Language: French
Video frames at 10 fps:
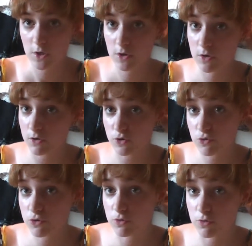grand
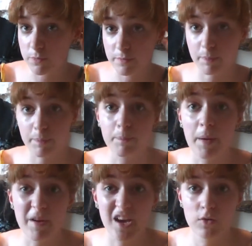chose sur eux,
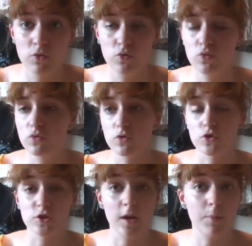même rien du tout, donc
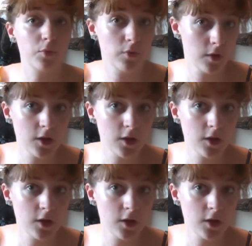j'étais un peu